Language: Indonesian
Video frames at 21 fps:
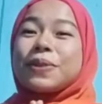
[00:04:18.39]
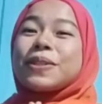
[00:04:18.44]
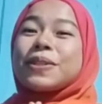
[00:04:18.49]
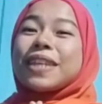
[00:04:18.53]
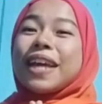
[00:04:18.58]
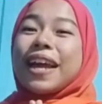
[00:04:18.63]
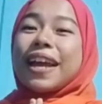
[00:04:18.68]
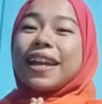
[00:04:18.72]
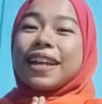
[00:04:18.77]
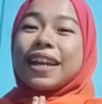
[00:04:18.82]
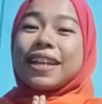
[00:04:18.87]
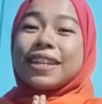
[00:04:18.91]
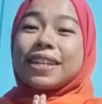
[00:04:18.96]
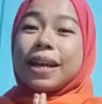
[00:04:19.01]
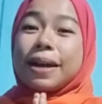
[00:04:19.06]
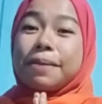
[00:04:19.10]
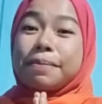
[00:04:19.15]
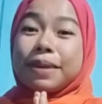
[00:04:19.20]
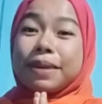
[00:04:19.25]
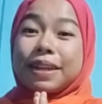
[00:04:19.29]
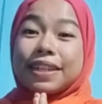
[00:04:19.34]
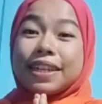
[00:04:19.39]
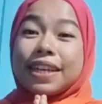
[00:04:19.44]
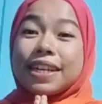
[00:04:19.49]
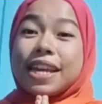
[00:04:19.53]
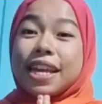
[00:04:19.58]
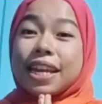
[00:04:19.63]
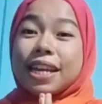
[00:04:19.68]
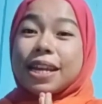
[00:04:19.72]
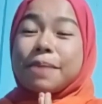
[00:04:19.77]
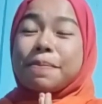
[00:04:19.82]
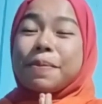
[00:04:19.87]
Saya Nadia Amalia
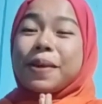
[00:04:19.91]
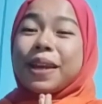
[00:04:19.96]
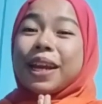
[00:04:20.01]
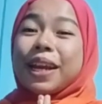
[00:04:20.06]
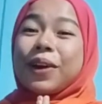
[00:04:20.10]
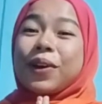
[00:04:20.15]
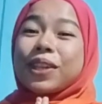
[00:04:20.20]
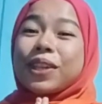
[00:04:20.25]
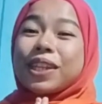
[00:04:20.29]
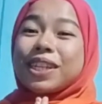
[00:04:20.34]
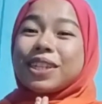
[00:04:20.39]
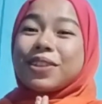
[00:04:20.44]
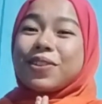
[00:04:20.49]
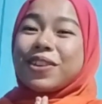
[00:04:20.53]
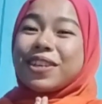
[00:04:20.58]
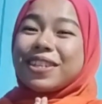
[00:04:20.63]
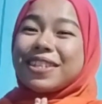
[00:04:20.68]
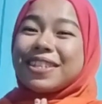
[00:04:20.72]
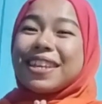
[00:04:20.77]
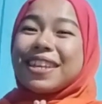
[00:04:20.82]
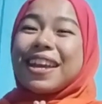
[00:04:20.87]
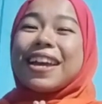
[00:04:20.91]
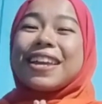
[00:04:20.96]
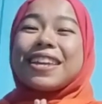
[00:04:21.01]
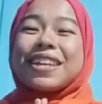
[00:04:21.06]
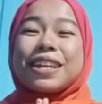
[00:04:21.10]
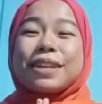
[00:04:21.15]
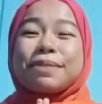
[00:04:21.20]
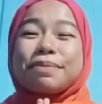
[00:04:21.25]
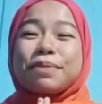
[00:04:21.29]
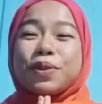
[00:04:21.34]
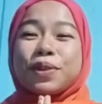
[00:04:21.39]
dari DP Record Indonesia
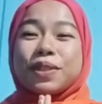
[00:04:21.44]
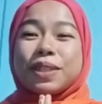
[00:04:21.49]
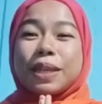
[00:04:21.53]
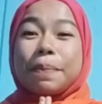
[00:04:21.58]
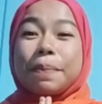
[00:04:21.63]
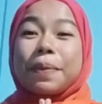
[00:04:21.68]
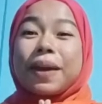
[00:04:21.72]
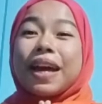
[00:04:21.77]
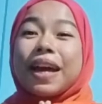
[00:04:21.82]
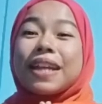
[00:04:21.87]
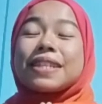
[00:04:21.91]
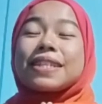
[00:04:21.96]
ingin mengucapkan